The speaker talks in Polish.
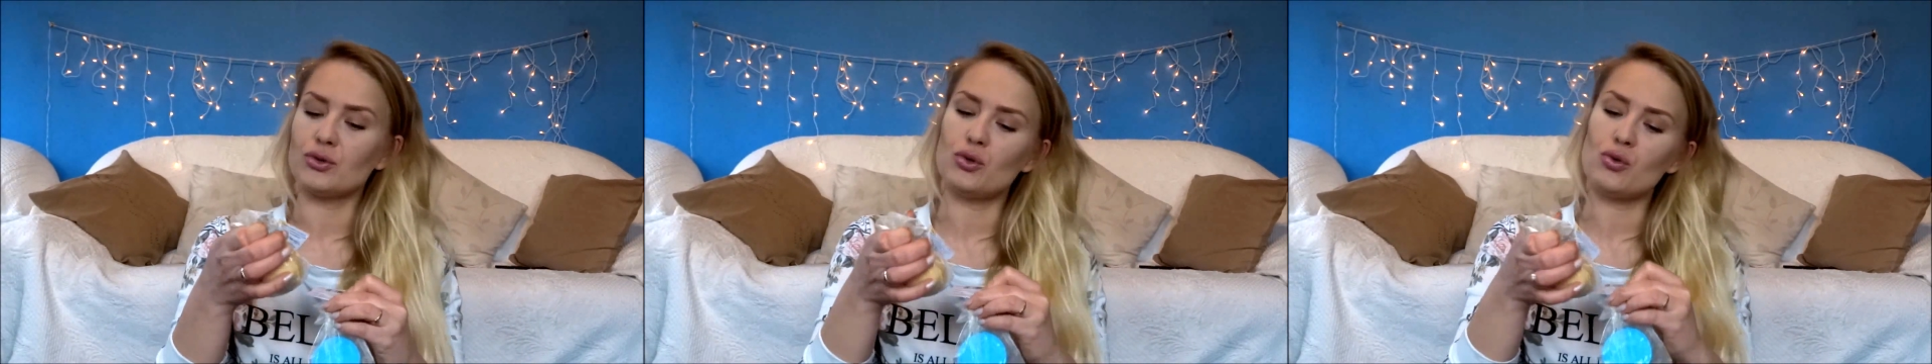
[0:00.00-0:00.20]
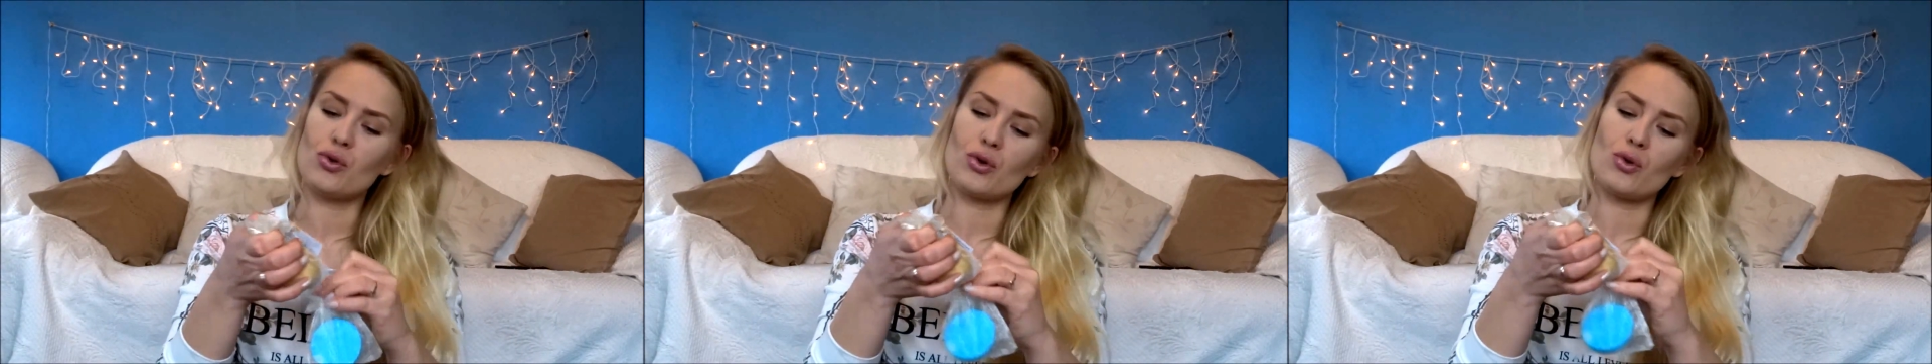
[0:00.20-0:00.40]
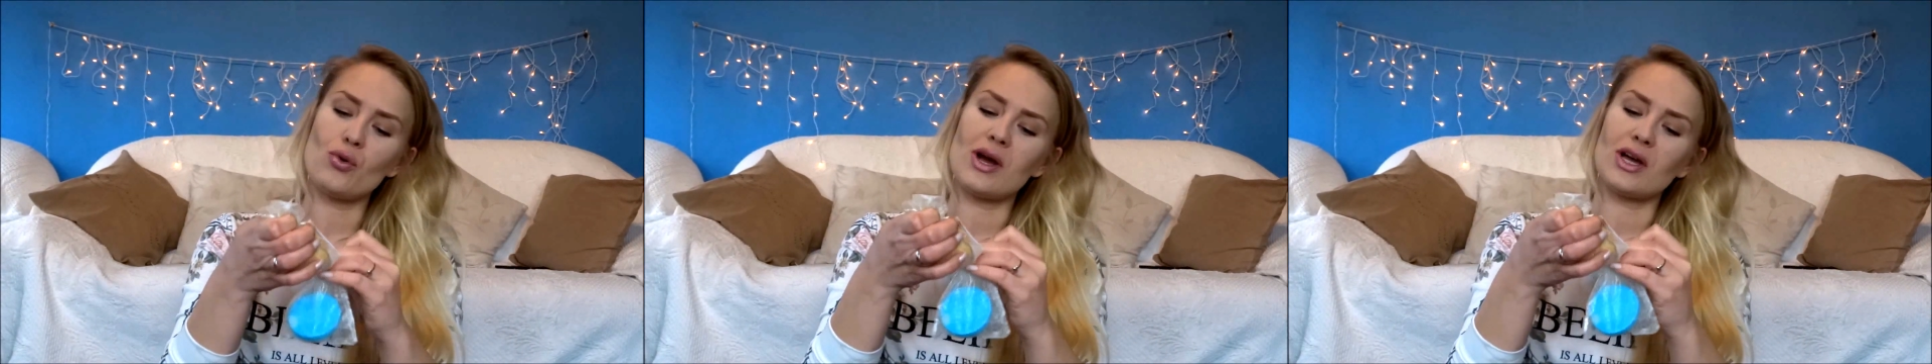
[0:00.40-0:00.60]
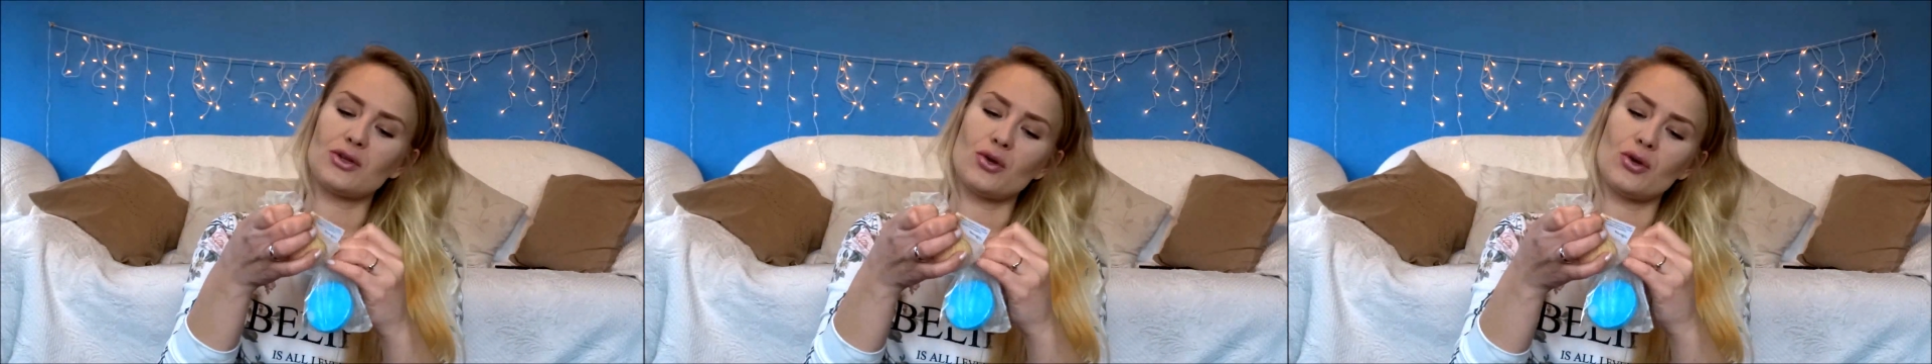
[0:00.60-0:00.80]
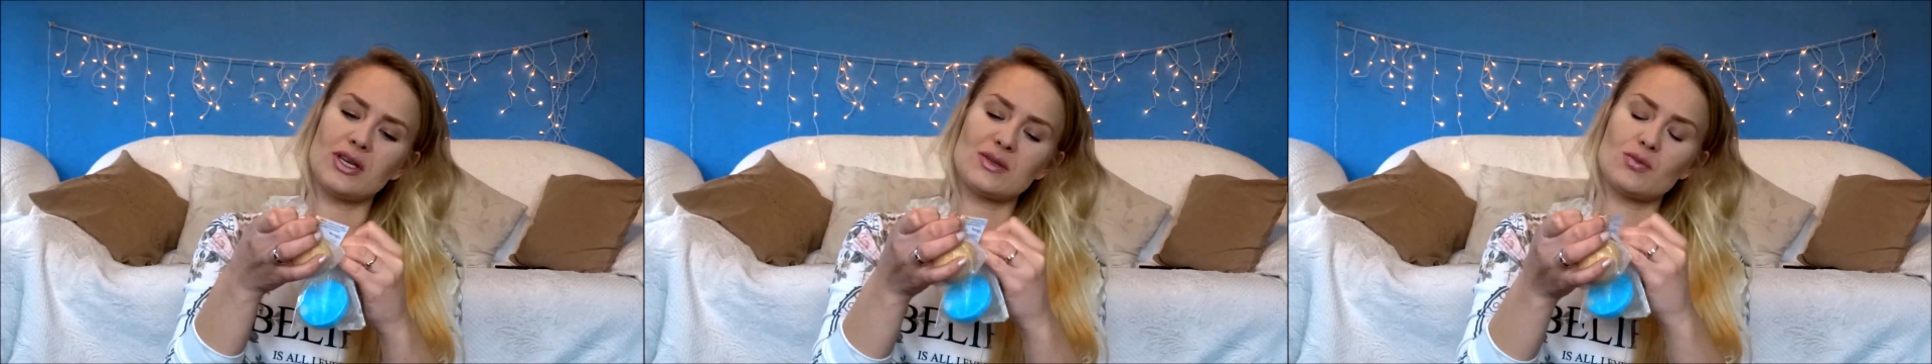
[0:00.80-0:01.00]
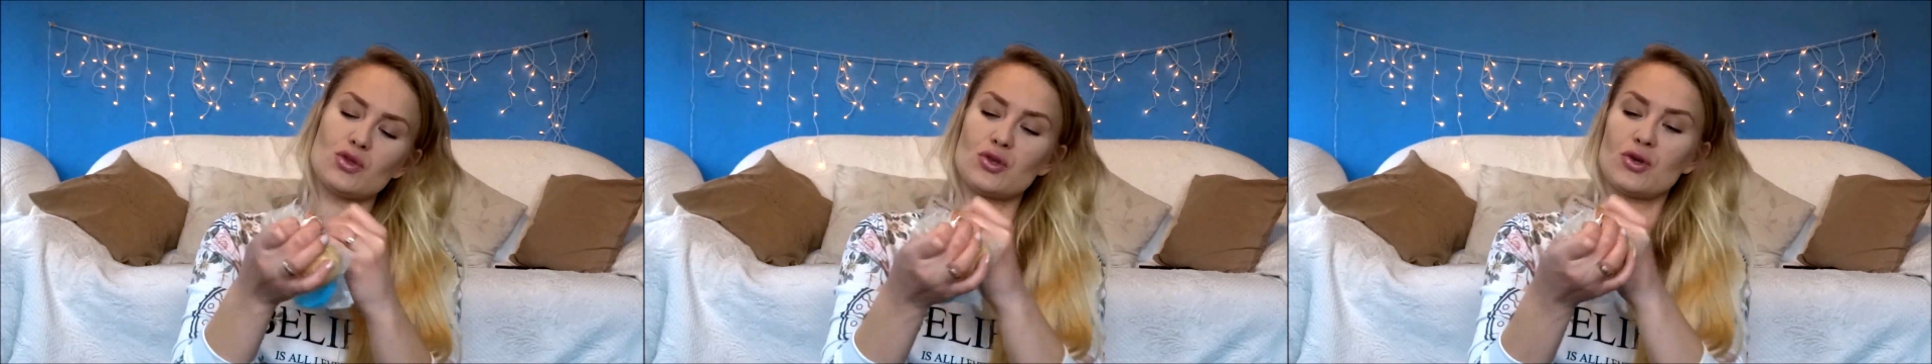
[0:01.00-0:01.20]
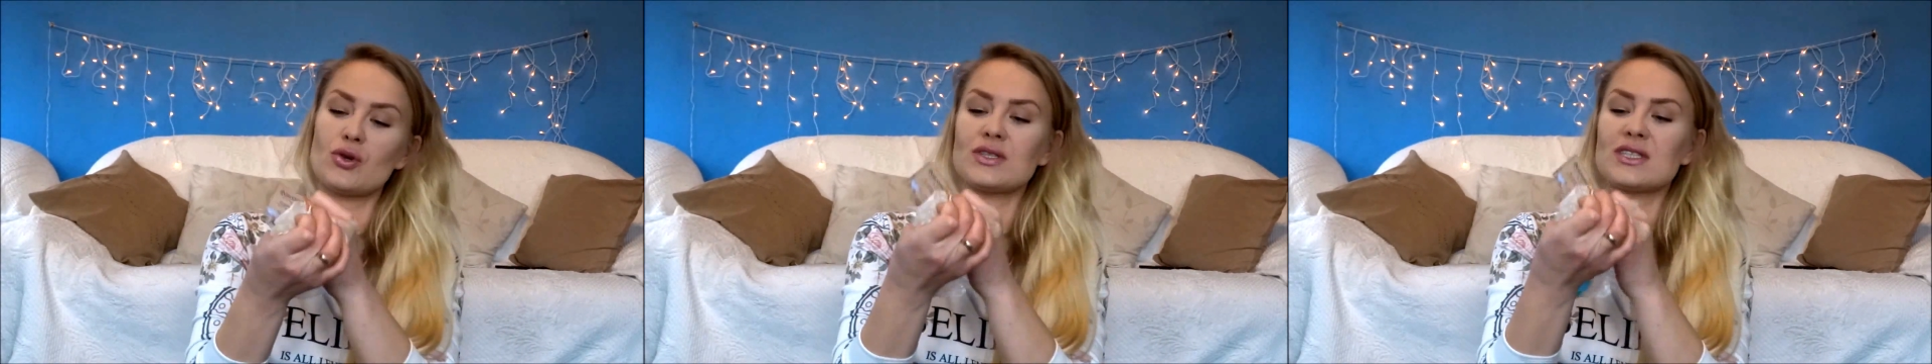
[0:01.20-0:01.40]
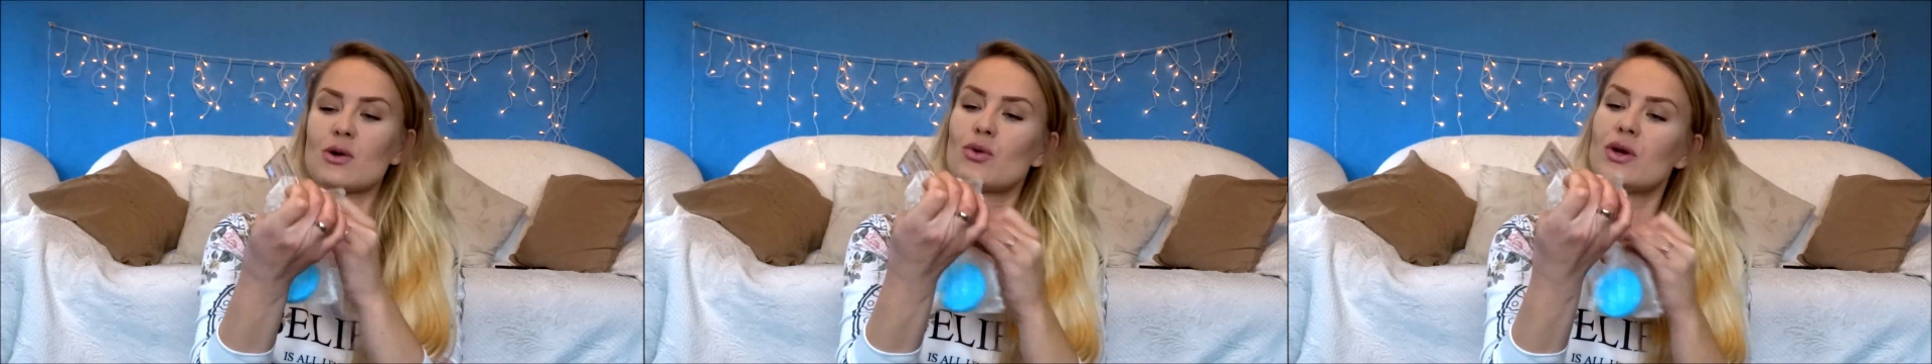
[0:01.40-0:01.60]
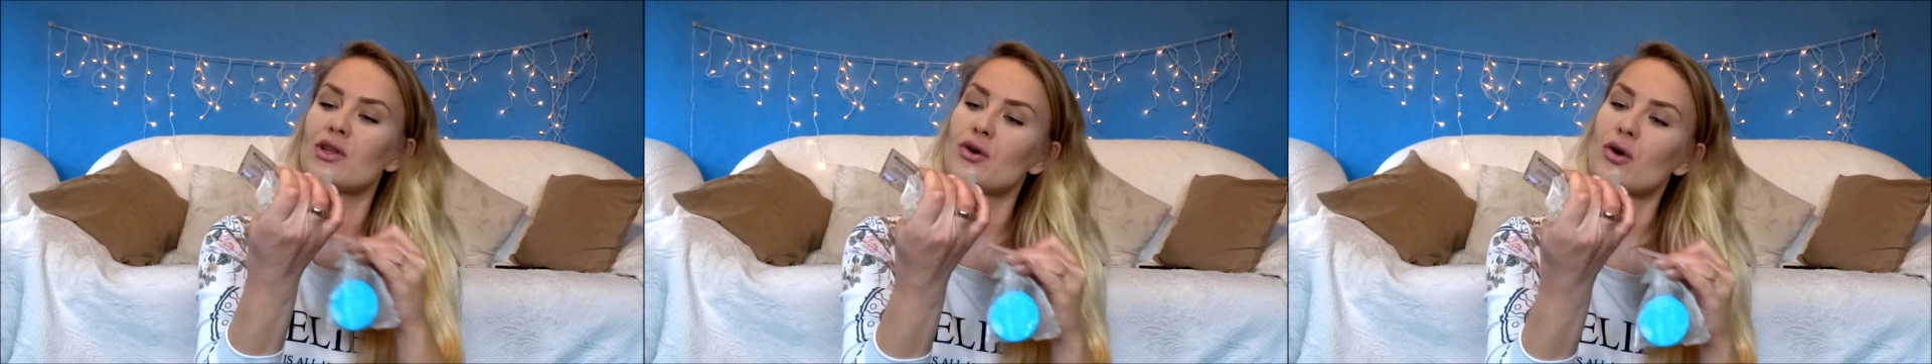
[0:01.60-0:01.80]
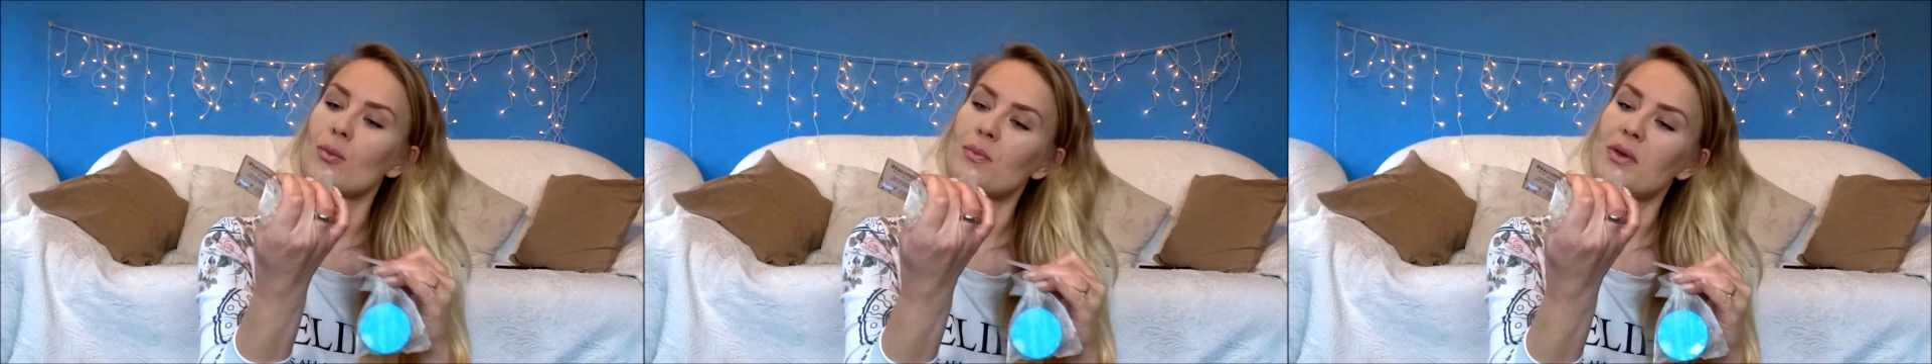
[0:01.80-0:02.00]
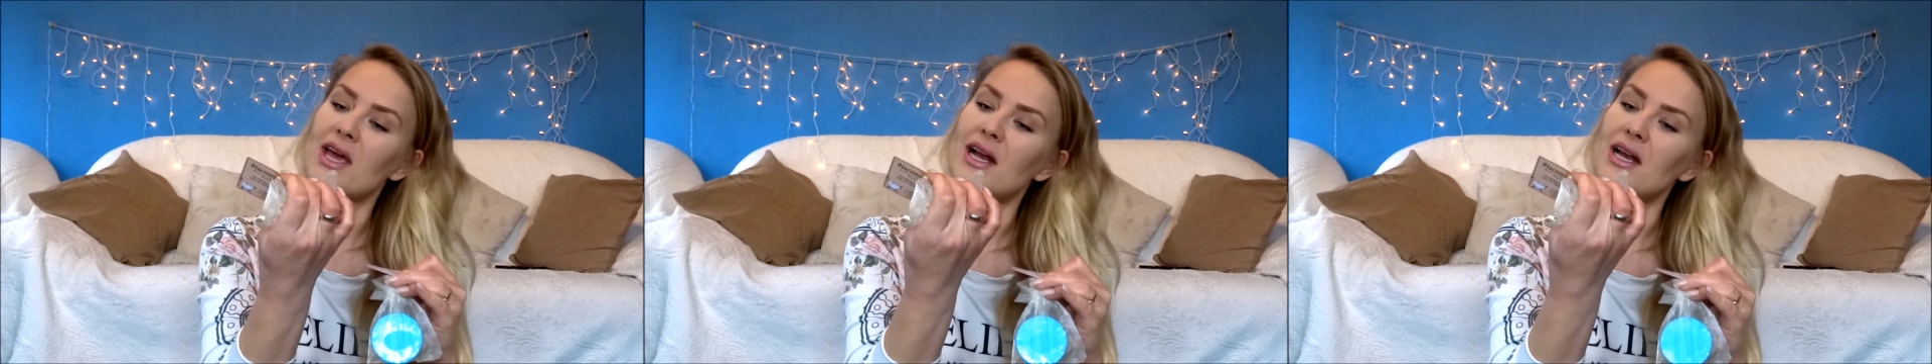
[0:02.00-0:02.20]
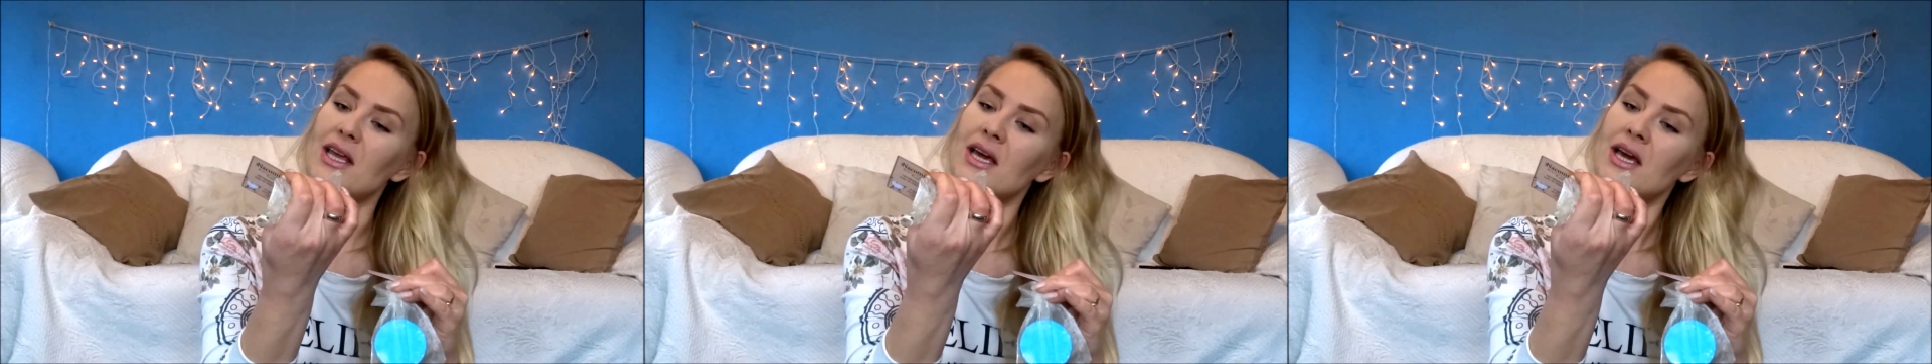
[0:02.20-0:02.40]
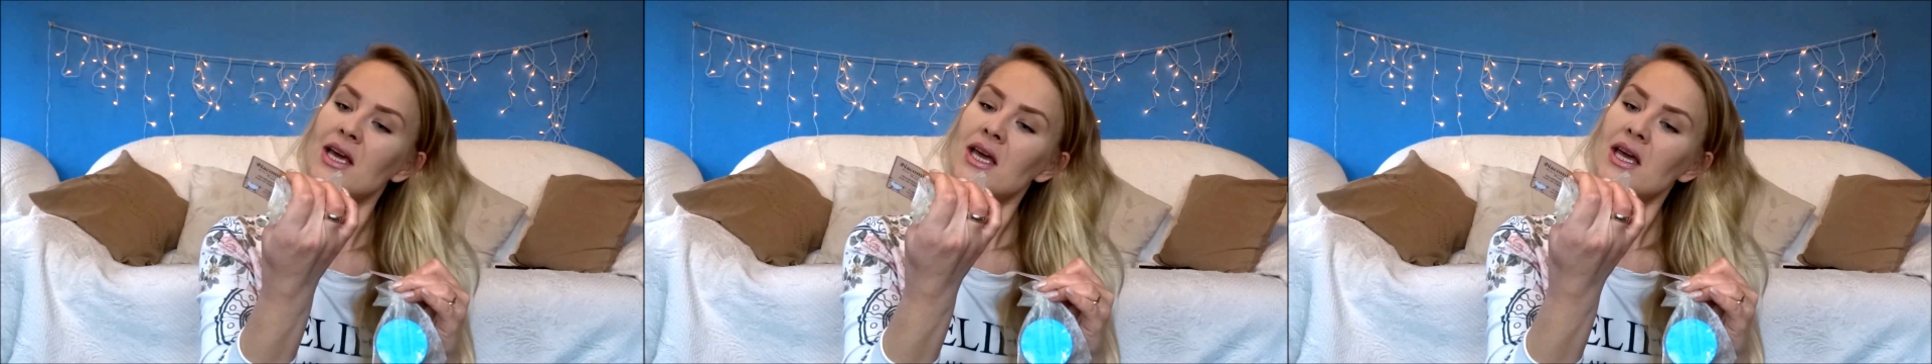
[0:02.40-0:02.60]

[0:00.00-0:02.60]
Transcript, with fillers: Druga to jest musująca kula do kąpieli